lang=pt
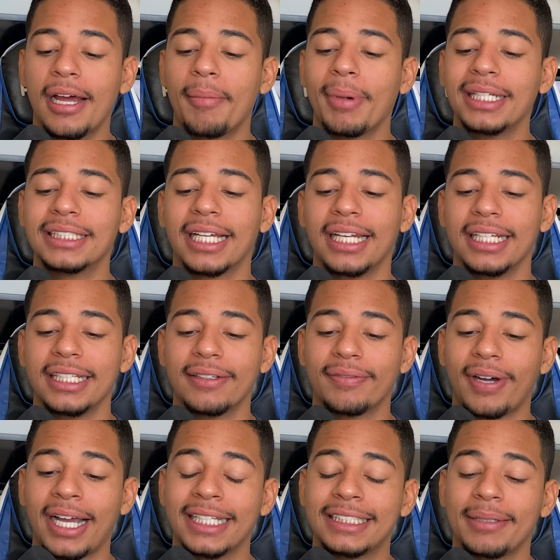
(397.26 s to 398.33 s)
mas ali
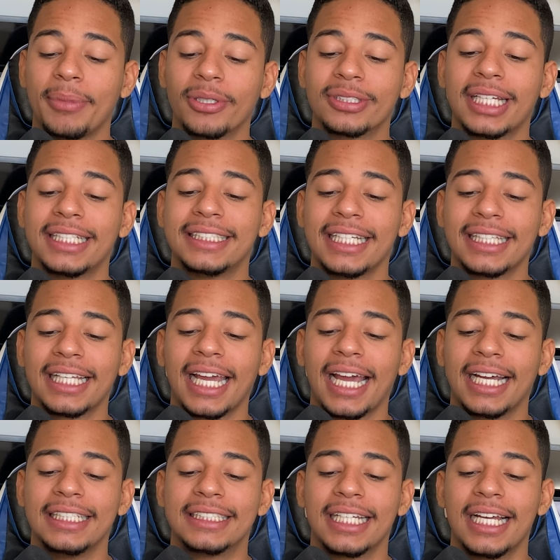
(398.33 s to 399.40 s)
vai receber os 60
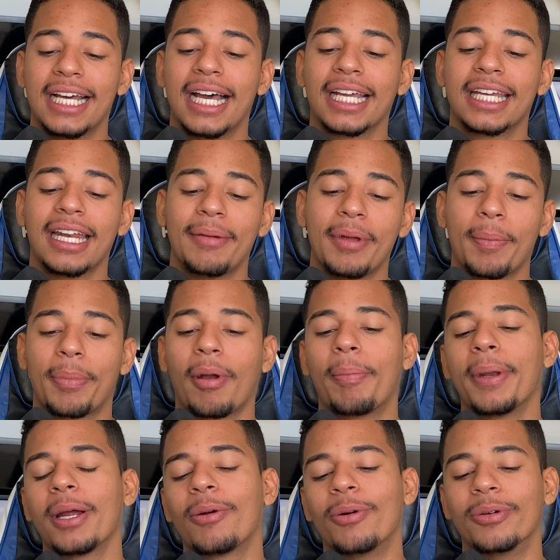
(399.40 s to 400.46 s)
reais aqui na minha
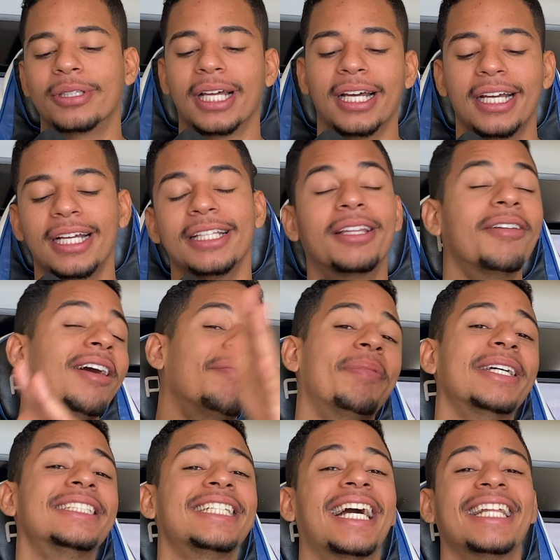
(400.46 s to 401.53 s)
própria conta. Então,
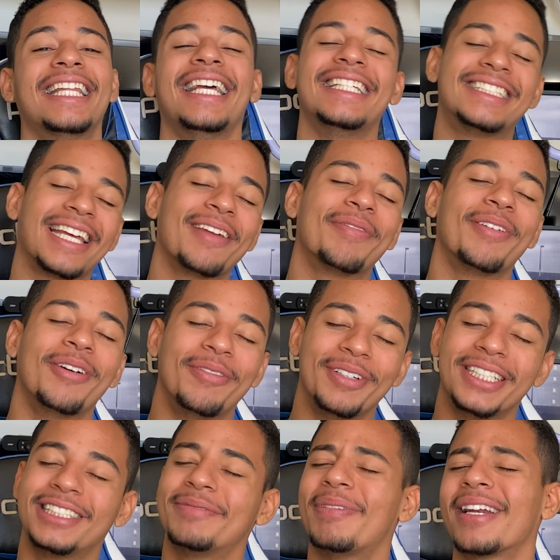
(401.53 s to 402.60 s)
rapaziada, esse aí foi o
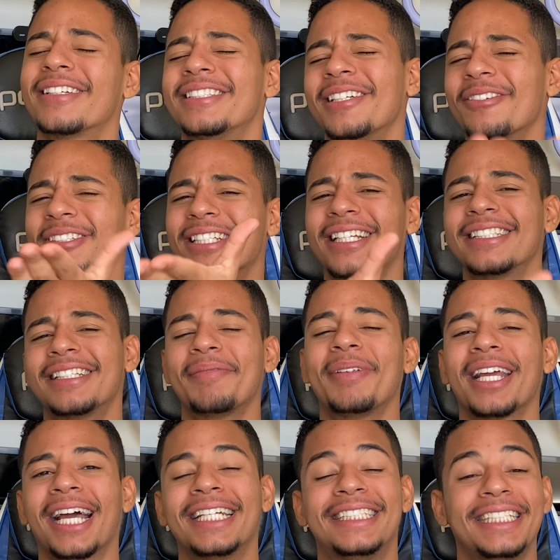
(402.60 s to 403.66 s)
vídeo. Espero que vocês tenham gostado desse
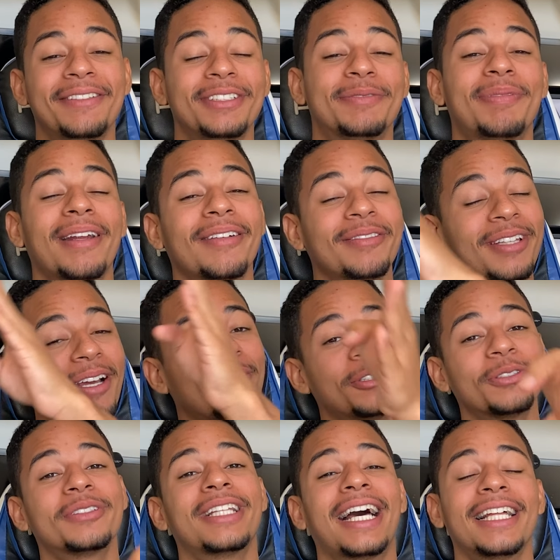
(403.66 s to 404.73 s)
aplicativo. Espero que tenha
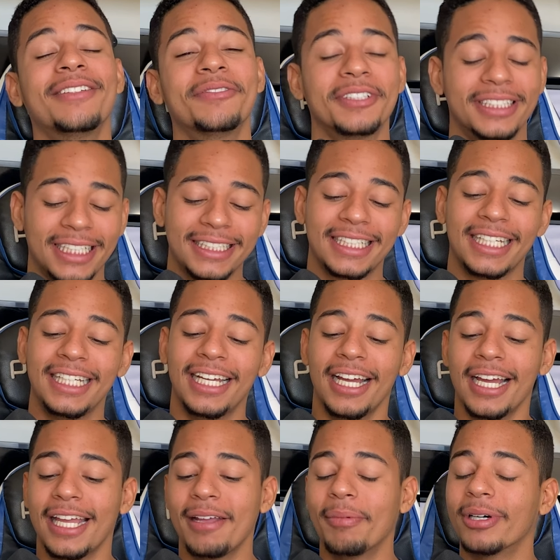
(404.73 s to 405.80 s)
ajudado vocês aí
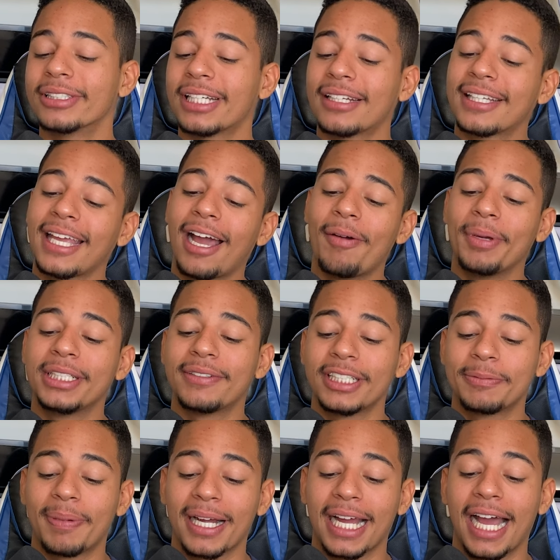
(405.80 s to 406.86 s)
e mostrado que realmente vai
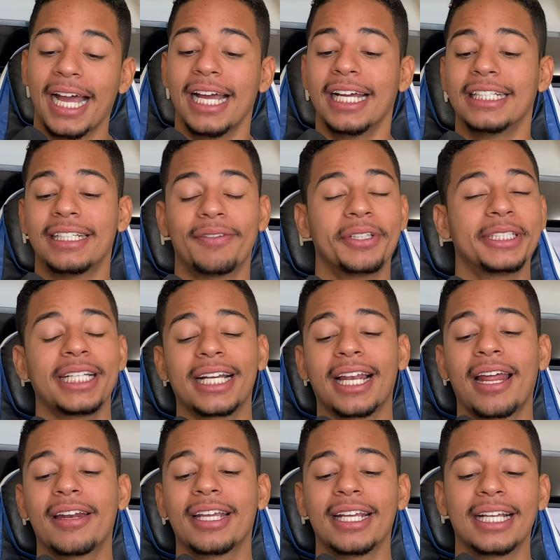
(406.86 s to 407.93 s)
te pagar. Já vou deixar
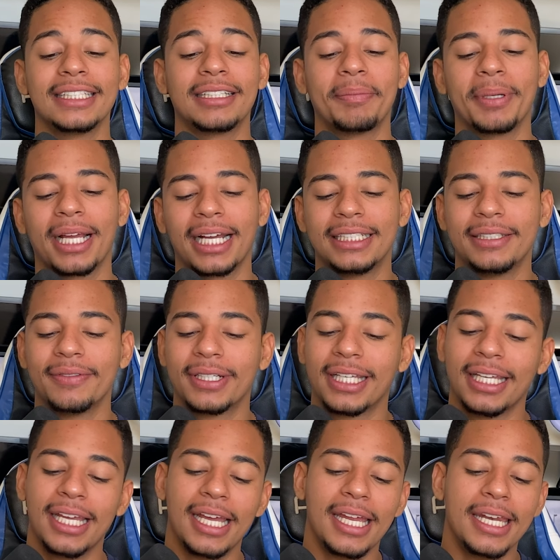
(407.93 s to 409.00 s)
claro aqui que esse aplicativo
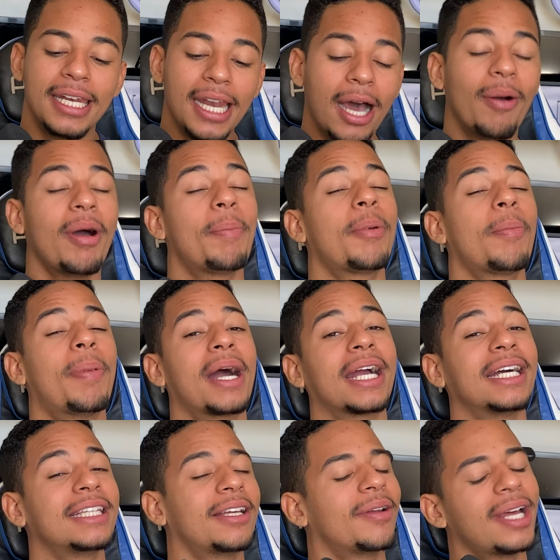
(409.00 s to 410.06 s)
aqui não é
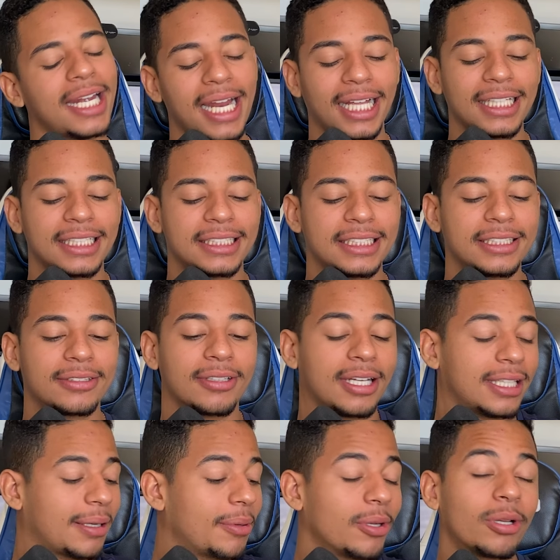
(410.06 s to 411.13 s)
propaganda, não é nada disso.
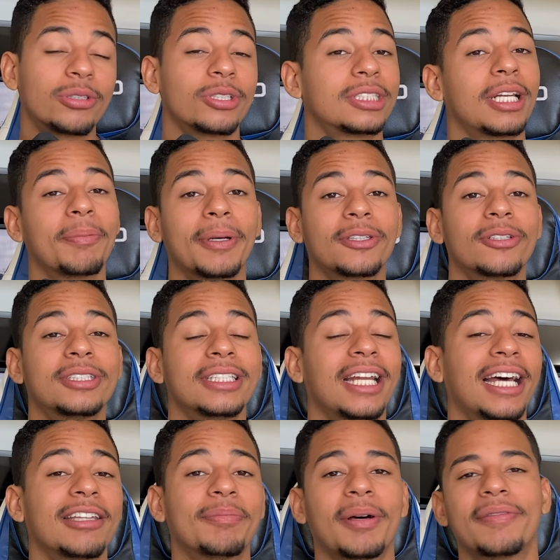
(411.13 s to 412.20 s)
Né? Tá eu não tô sendo
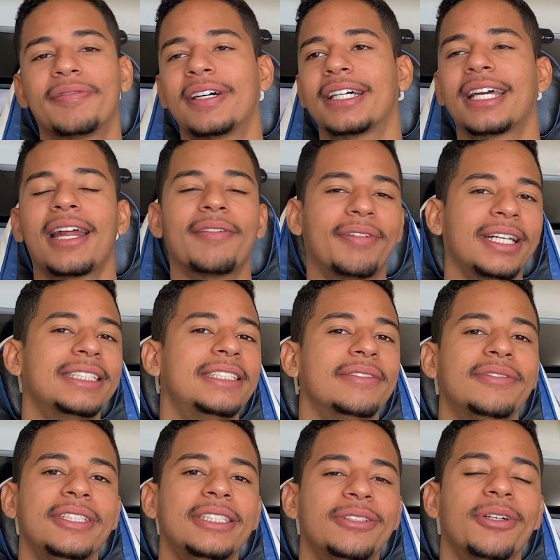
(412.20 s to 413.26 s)
patrocinado para gravar esse
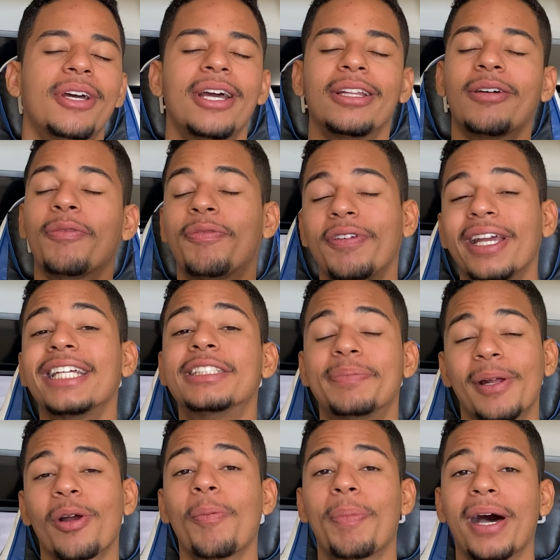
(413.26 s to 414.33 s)
vídeo. Então, fique
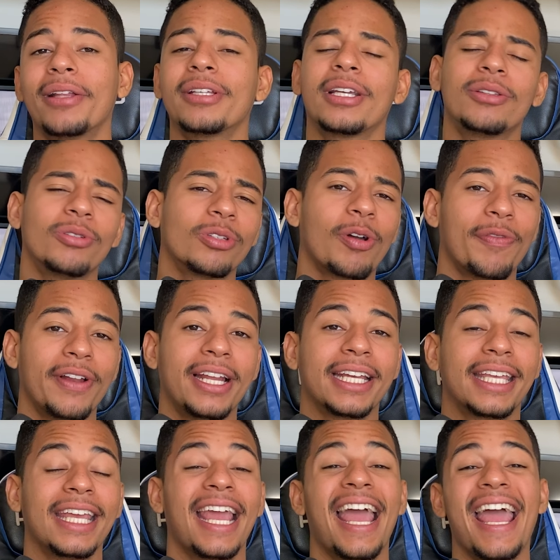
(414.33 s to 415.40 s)
despreocupado que tudo que eu falei
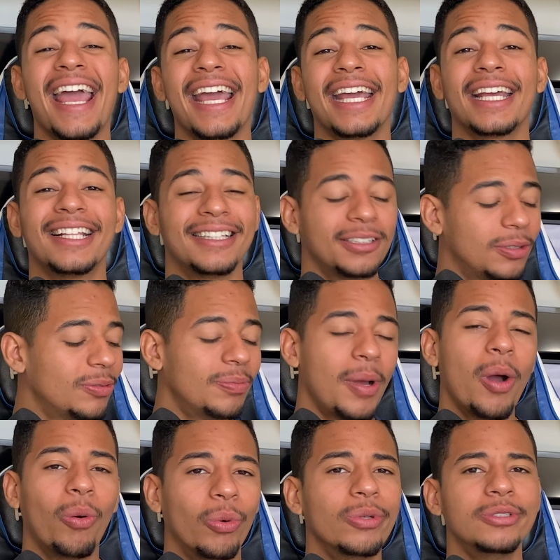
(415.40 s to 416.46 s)
aqui é do
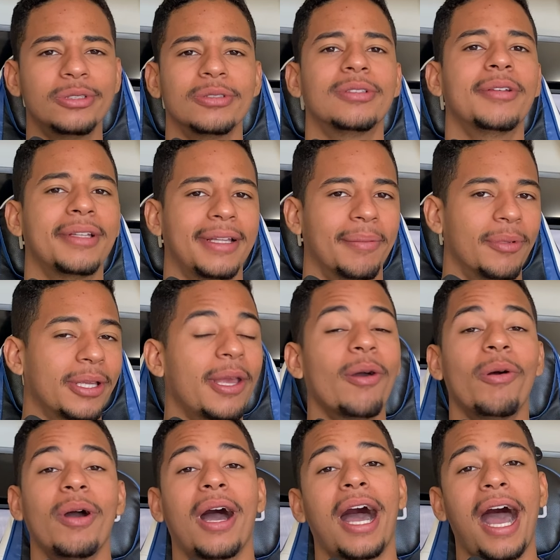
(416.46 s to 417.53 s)
meu uso, né, tá que
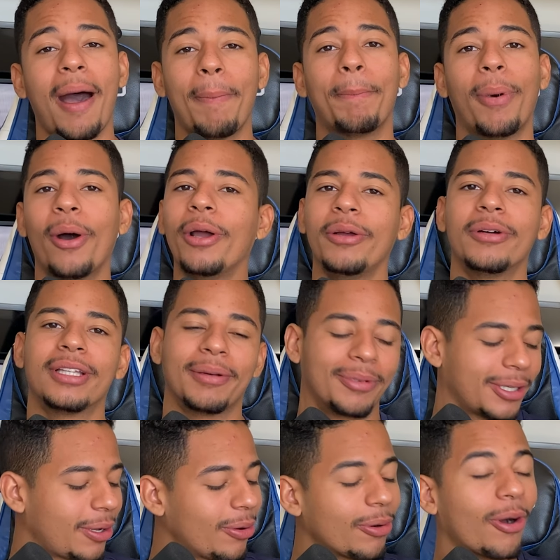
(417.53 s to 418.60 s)
eu apoio, tá
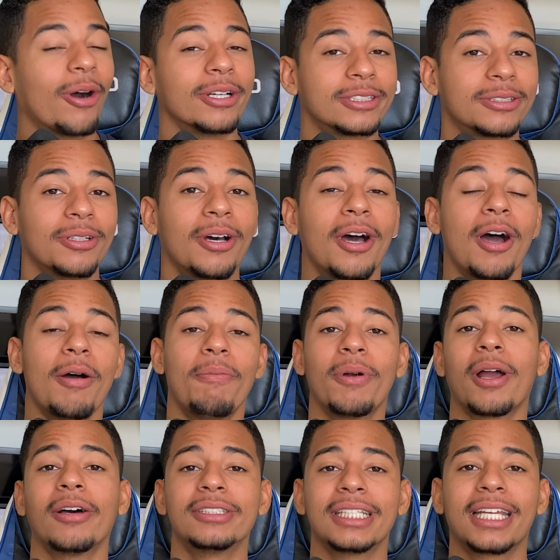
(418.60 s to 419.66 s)
bom? que eu gosto,
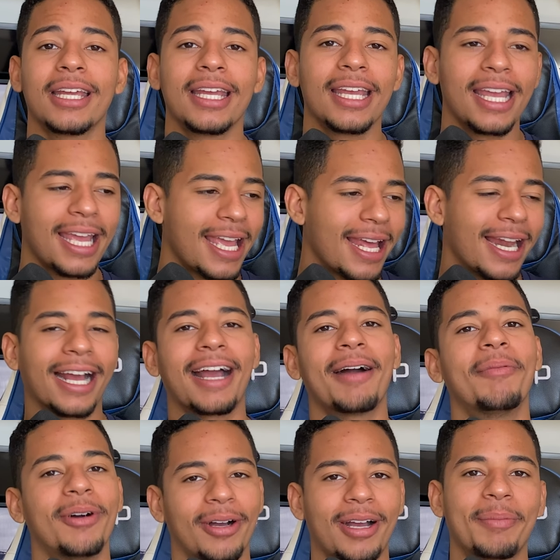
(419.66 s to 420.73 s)
por causa que ele
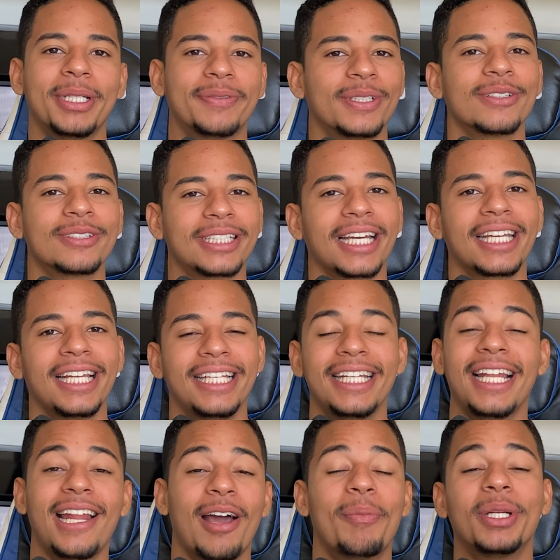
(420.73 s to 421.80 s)
acabou. Eu acabei de saque ali e
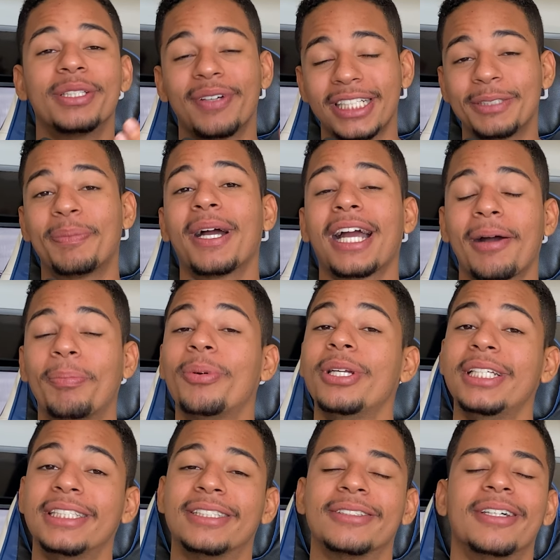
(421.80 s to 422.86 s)
ele realmente vai te pagar por
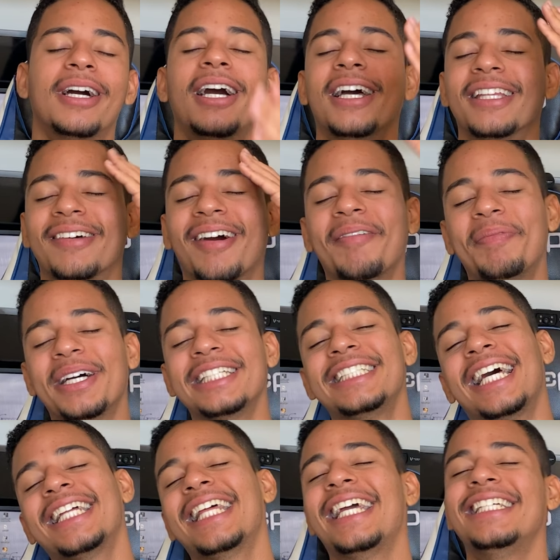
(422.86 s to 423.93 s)
isso. Então,
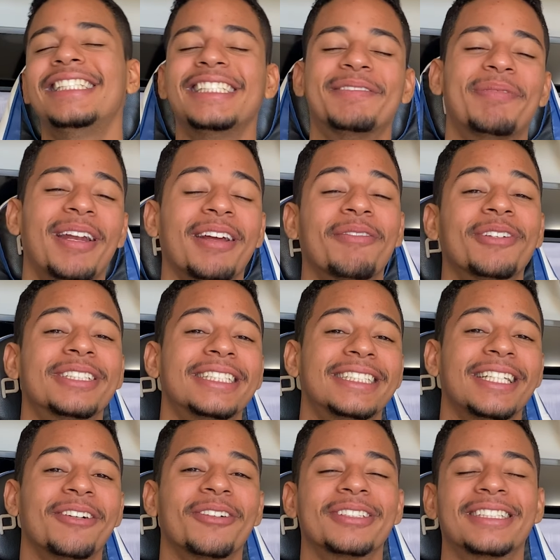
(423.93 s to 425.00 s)
rapaziada, é isso. Espero que vocês
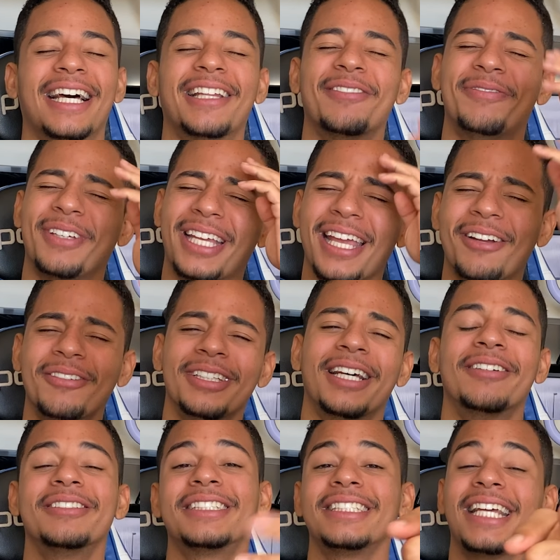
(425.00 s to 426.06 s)
tenham gostado. Fiquem com
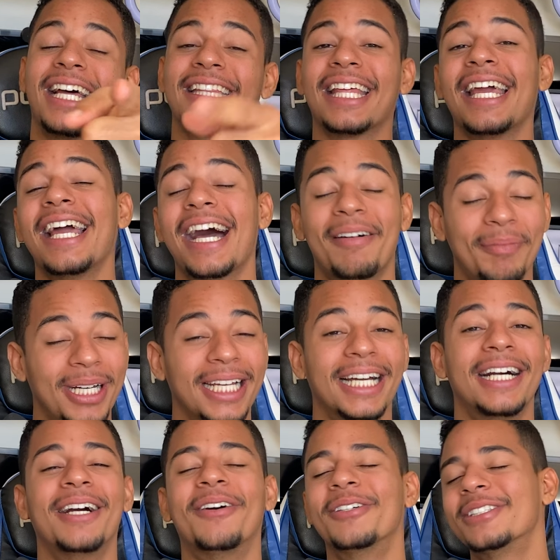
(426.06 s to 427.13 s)
Deus e até
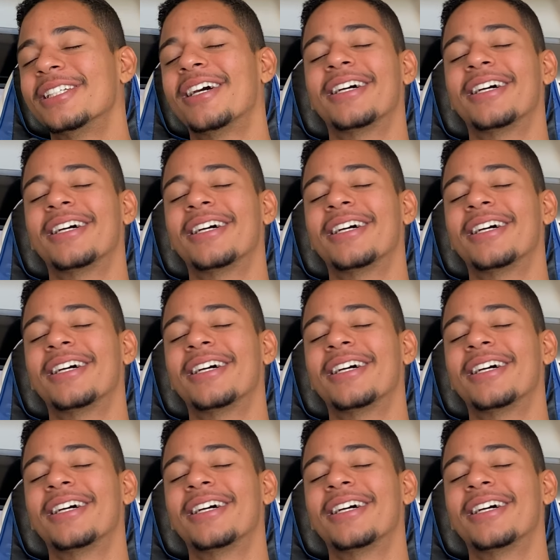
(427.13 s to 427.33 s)
amanhã, 11